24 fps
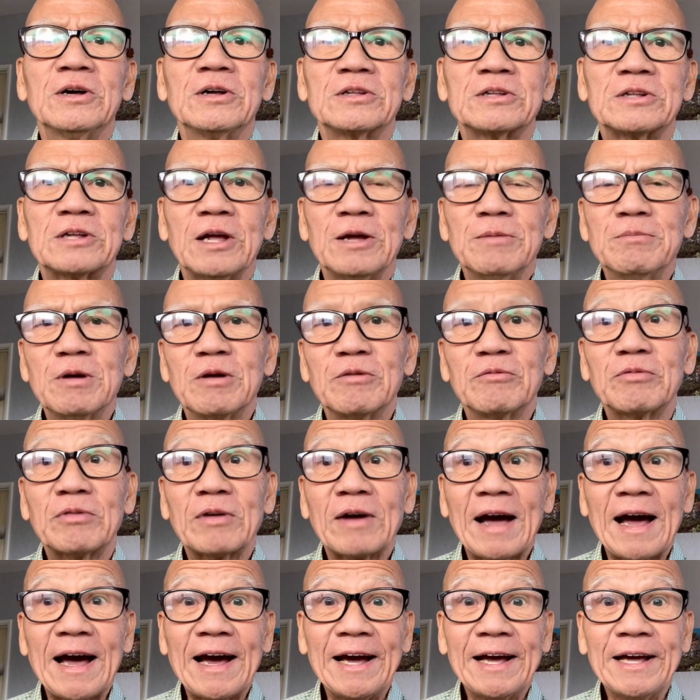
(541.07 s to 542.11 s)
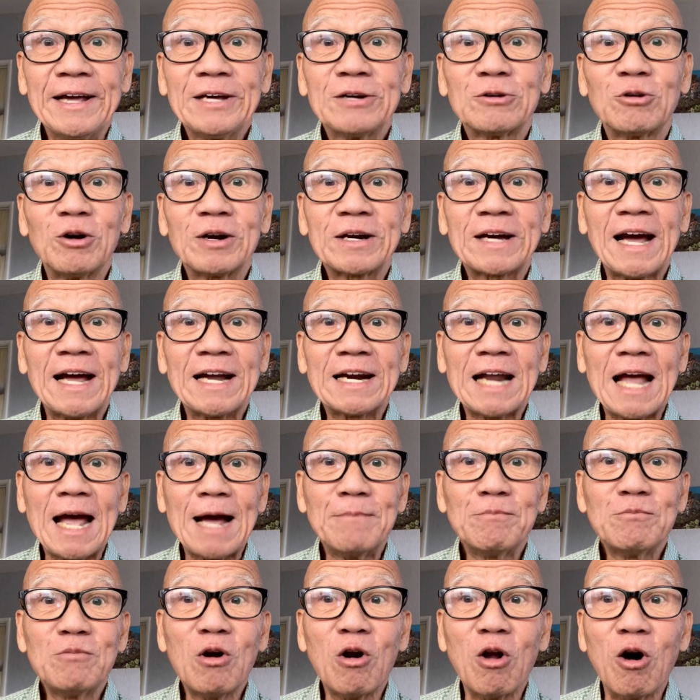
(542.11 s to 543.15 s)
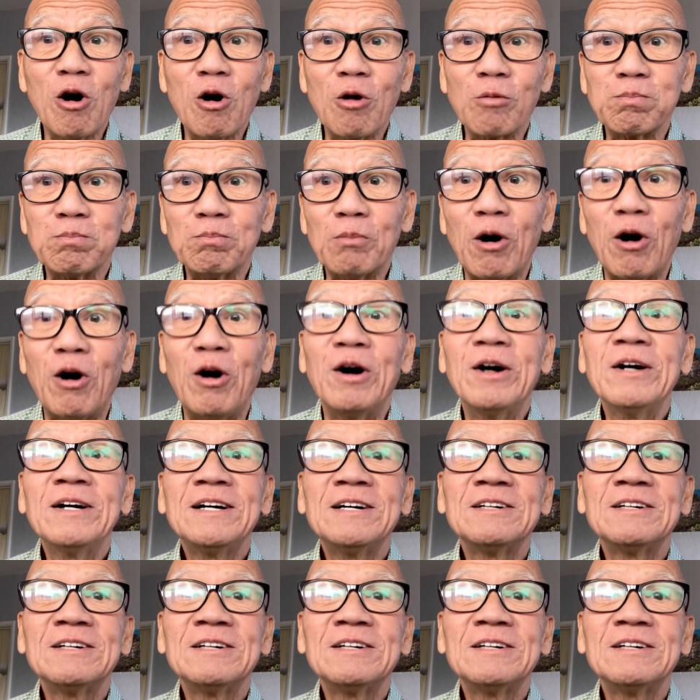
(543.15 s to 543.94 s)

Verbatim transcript: thì mình phải có can đảm lột bỏ hết